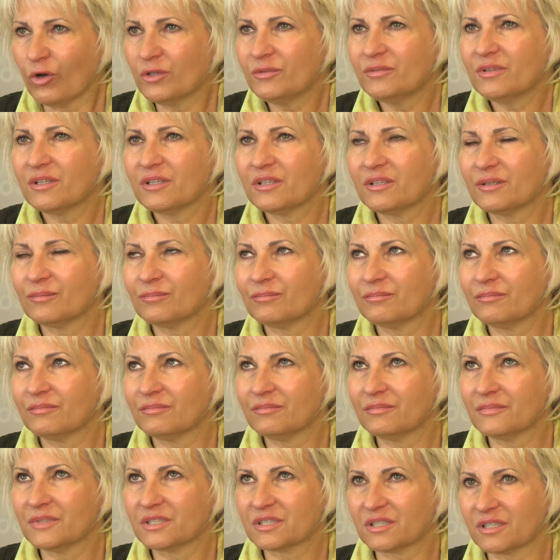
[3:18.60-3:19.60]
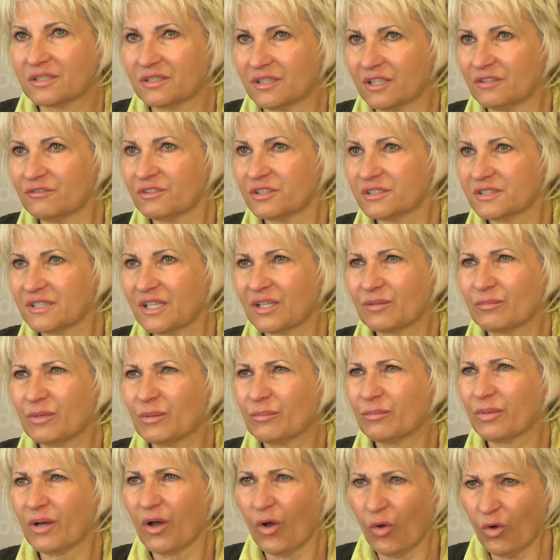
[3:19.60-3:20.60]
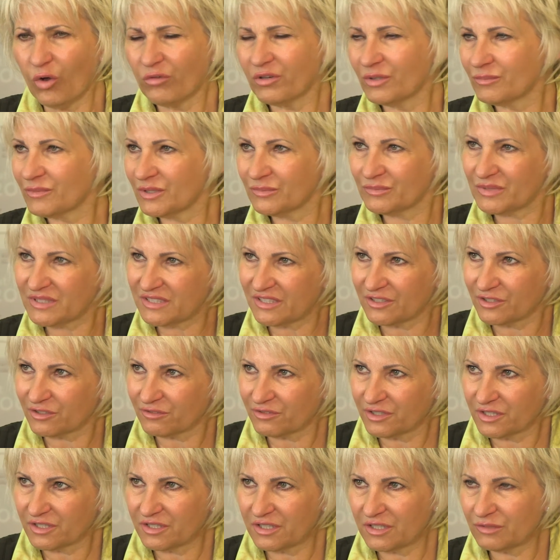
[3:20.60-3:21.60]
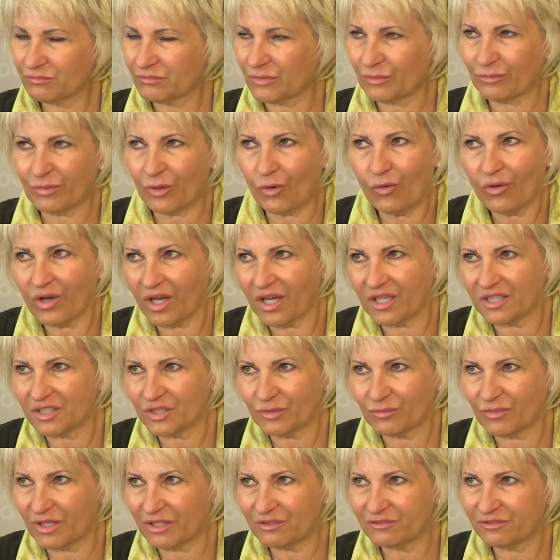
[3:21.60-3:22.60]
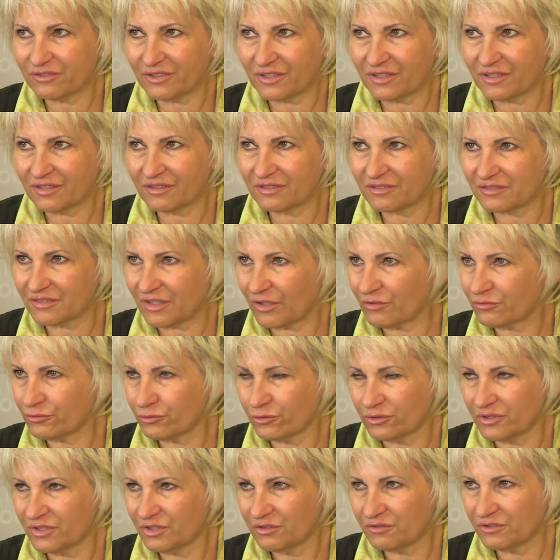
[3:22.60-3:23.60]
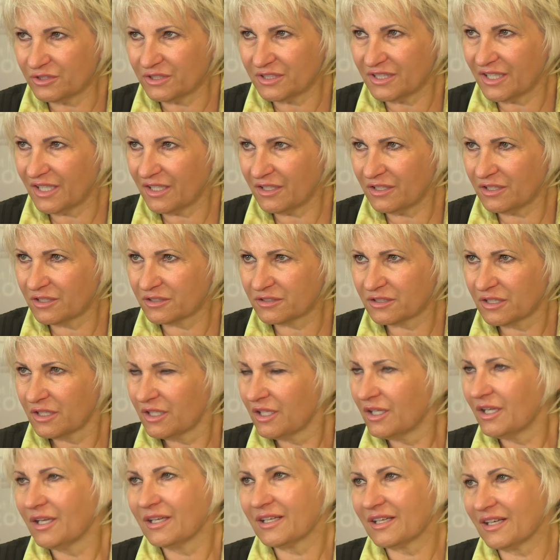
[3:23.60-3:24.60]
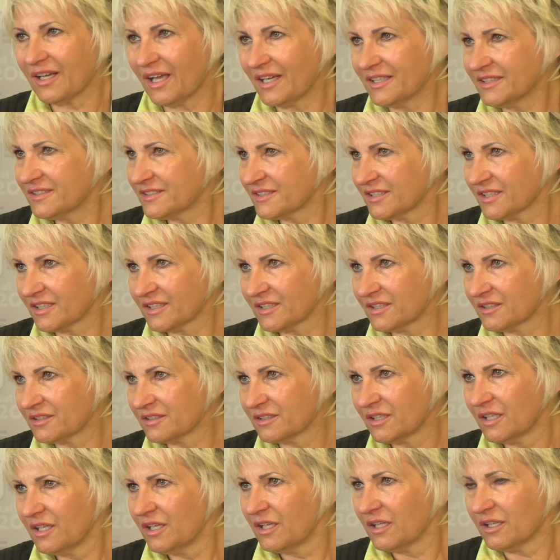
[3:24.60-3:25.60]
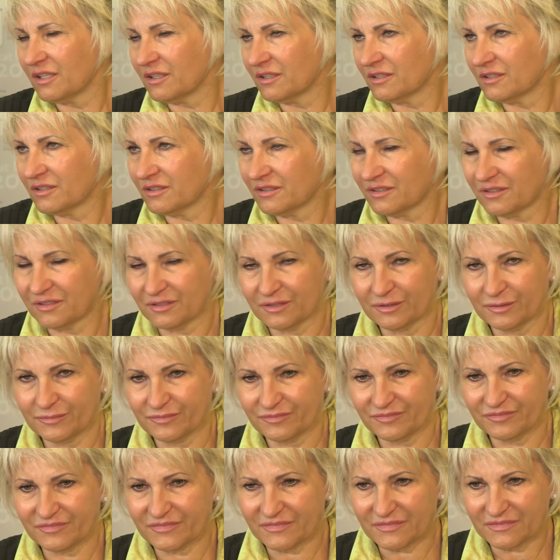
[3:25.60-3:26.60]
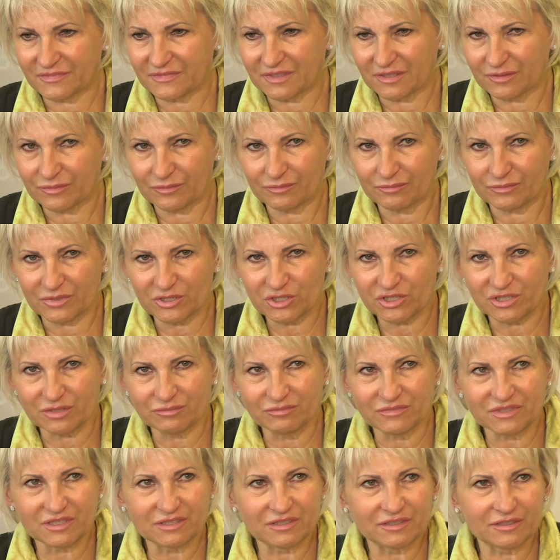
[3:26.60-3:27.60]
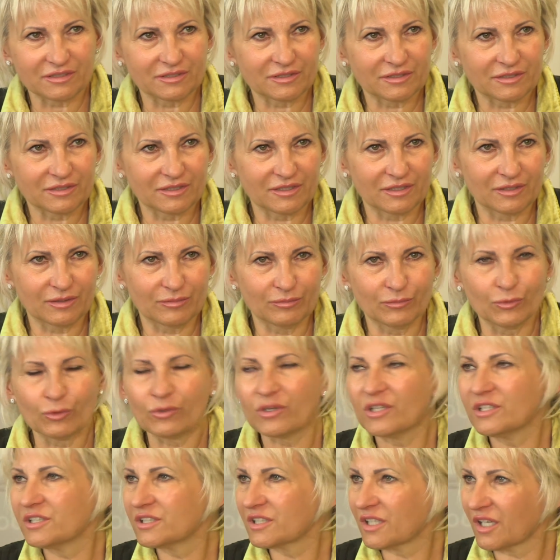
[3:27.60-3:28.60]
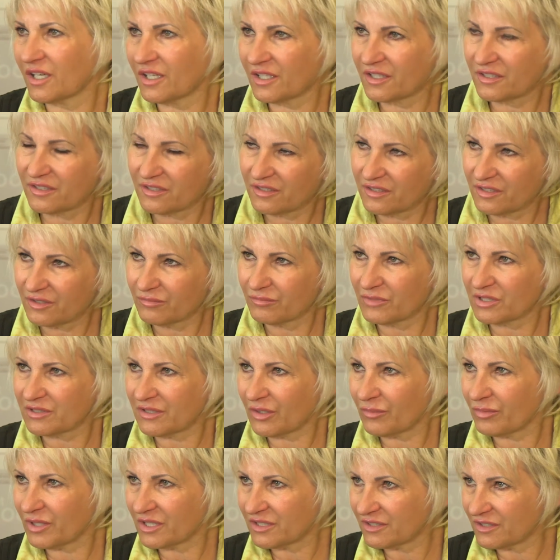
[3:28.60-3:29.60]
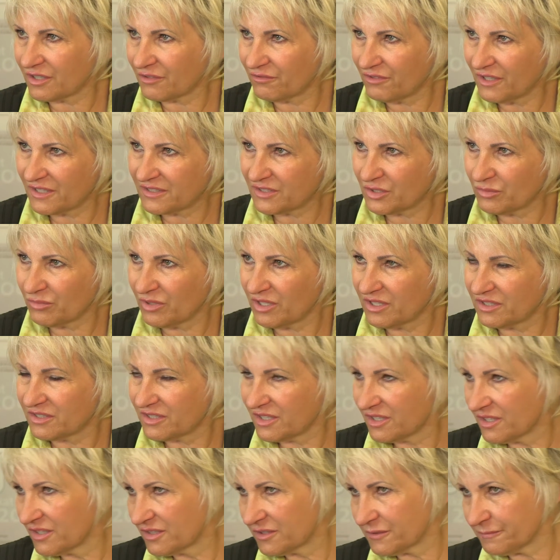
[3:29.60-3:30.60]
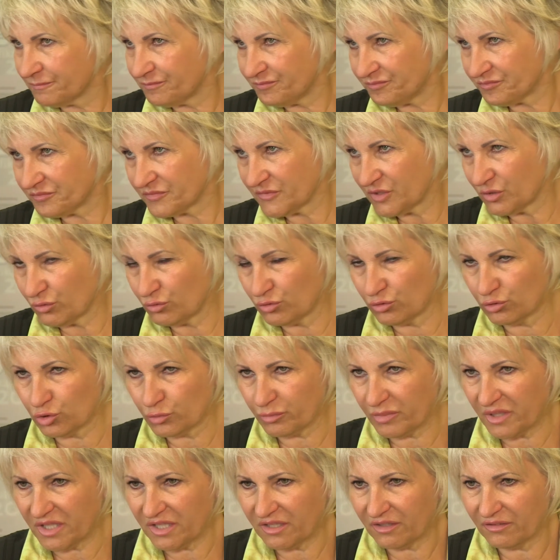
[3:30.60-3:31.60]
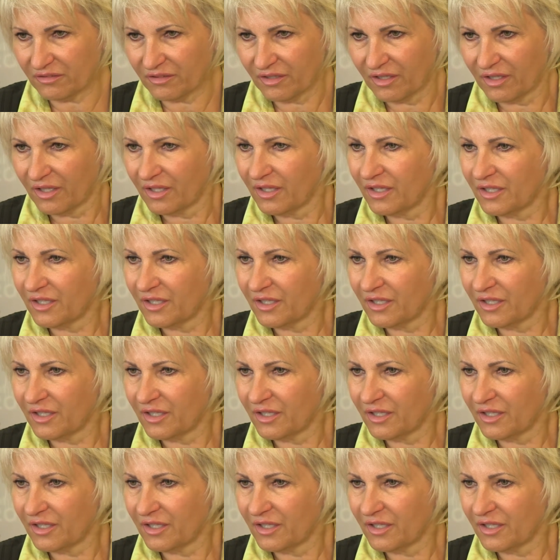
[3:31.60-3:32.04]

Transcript: Und ich kann einfach sagen, man braucht, wenn man ein bisschen querdenkt, man braucht eigentlich am Anfang dafür nicht viel Geld. Gleitzeit, ähm, bestimmte äh, Möglichkeiten, den Mitarbeitern der Flexibilität zuzusprechen.